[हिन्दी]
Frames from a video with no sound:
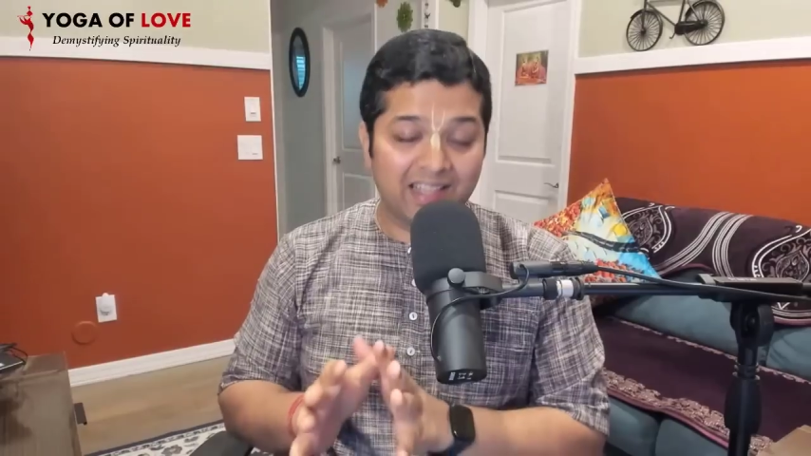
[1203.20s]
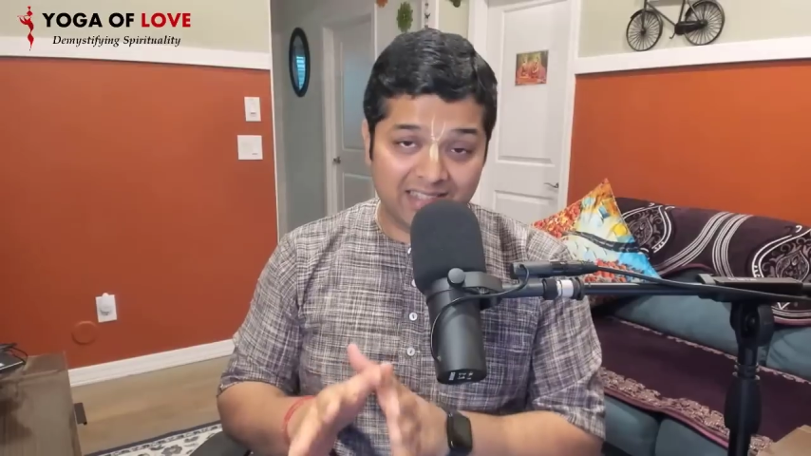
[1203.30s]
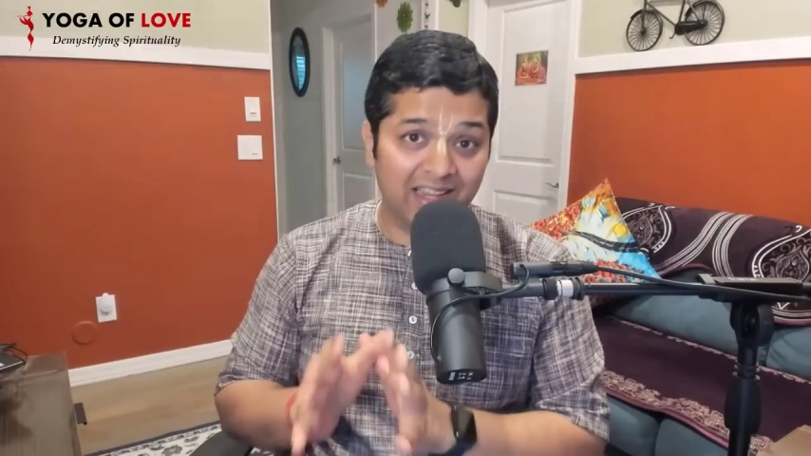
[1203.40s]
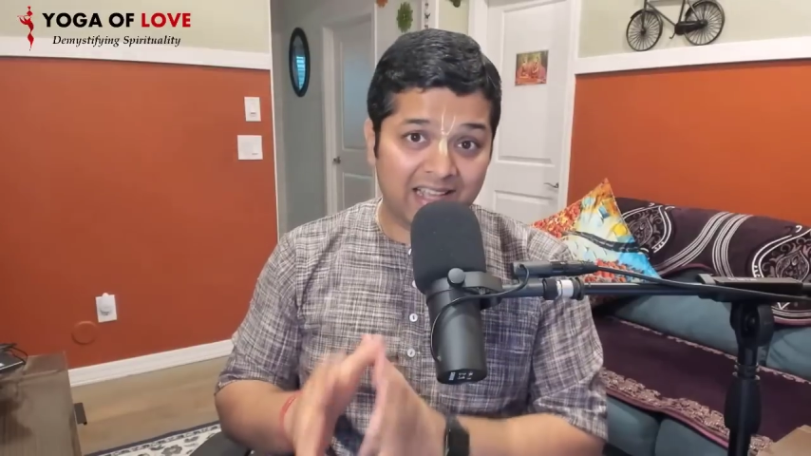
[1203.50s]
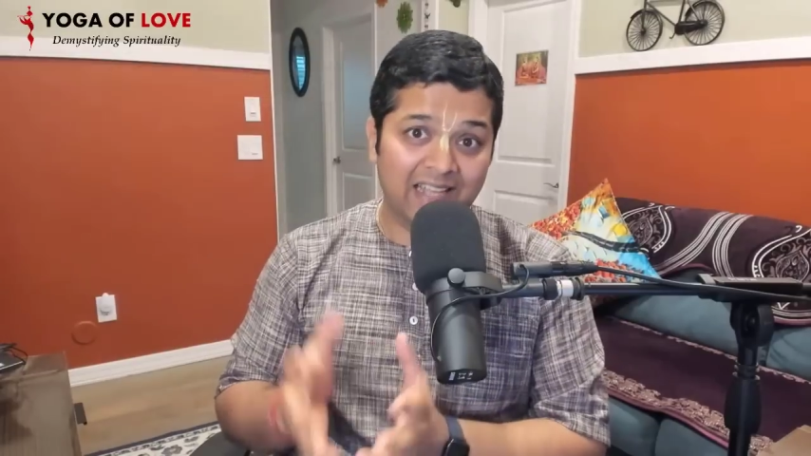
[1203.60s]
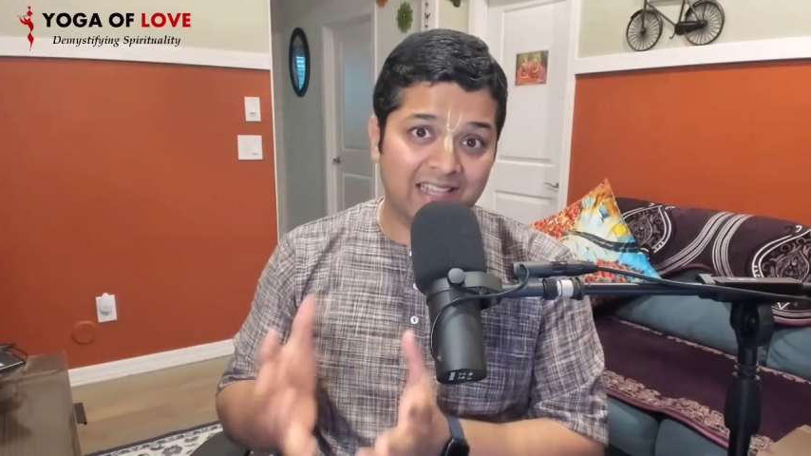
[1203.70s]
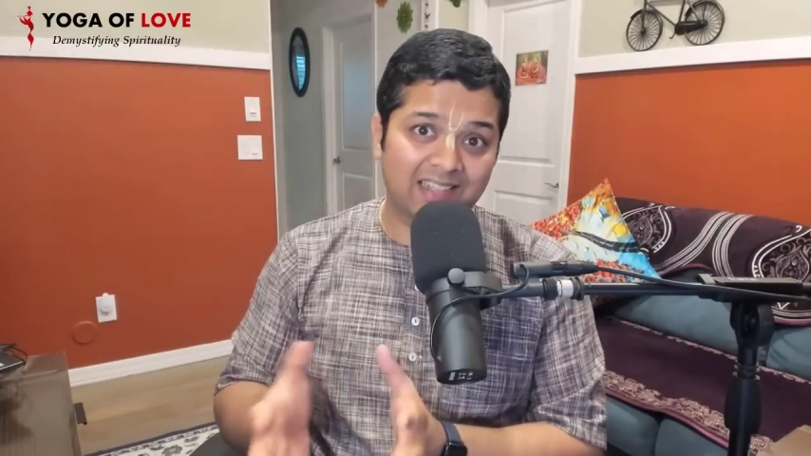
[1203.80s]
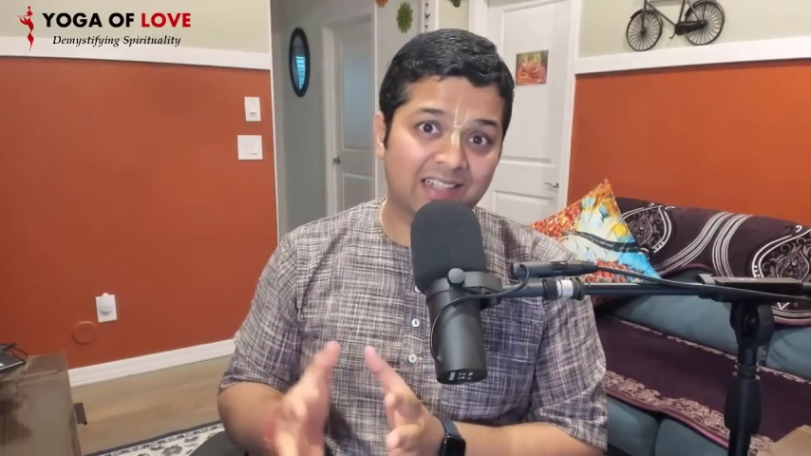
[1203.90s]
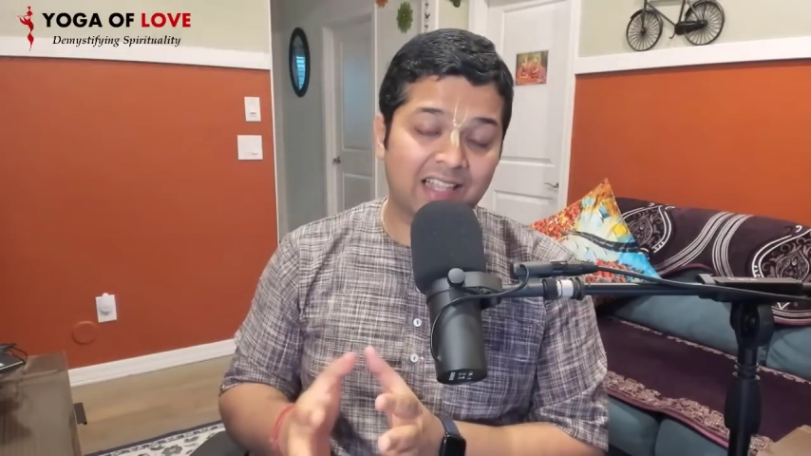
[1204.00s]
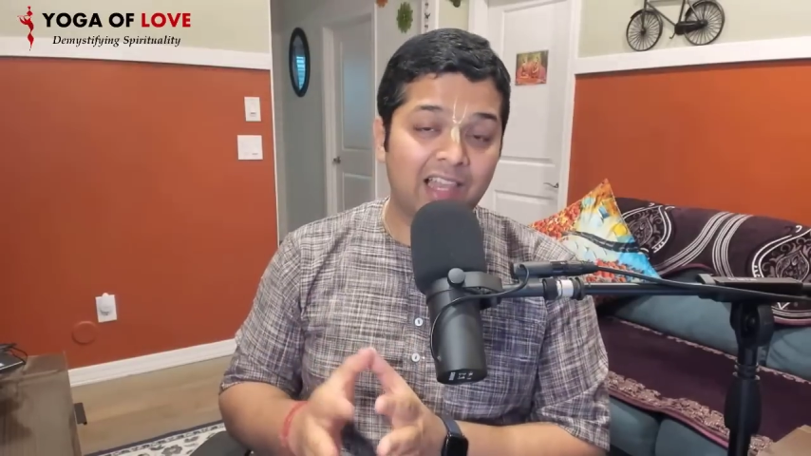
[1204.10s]
लिखा जा
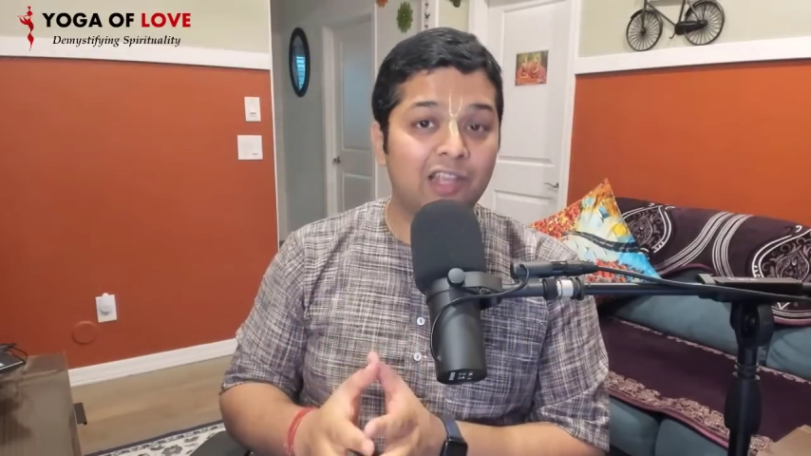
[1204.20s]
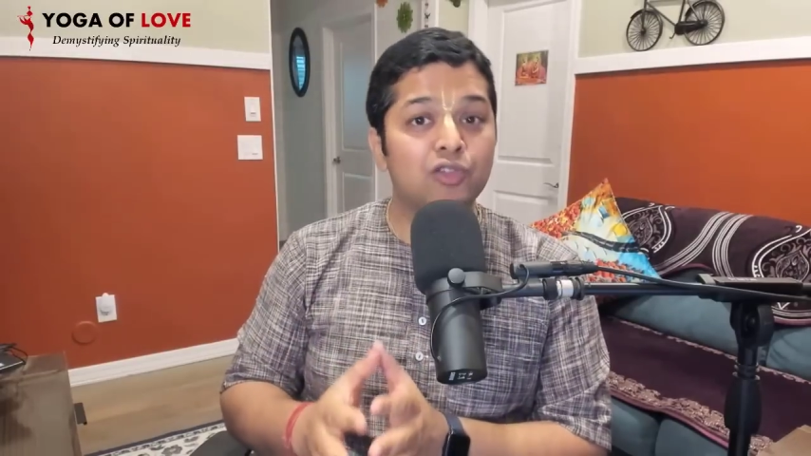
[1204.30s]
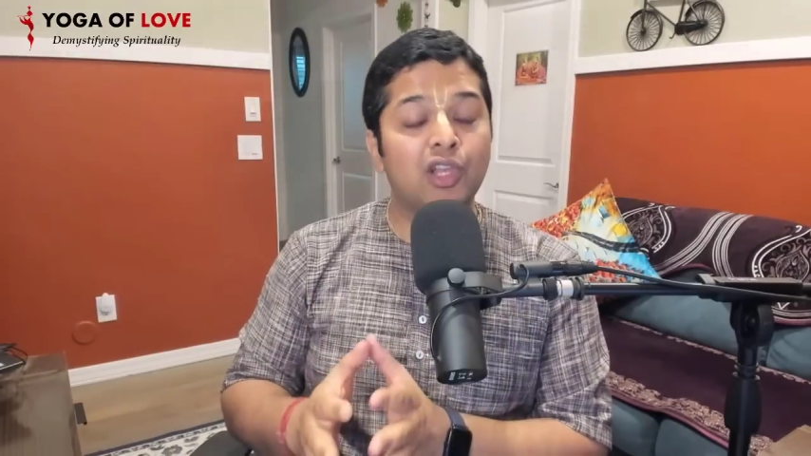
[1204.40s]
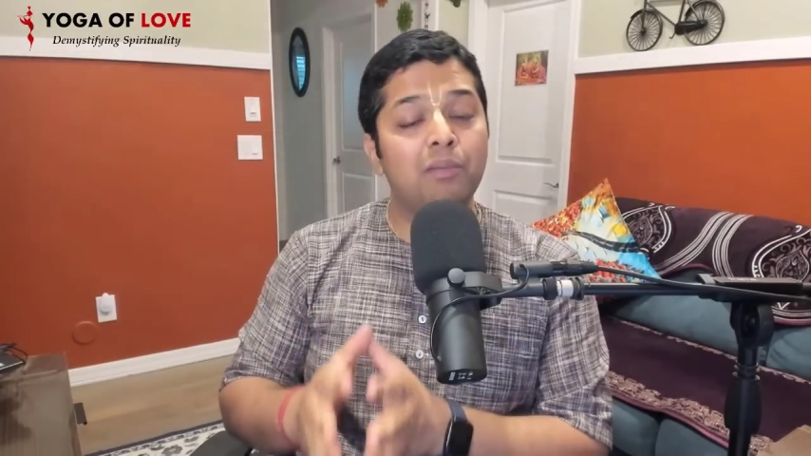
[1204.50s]
सकता है लेकिन उसके लिए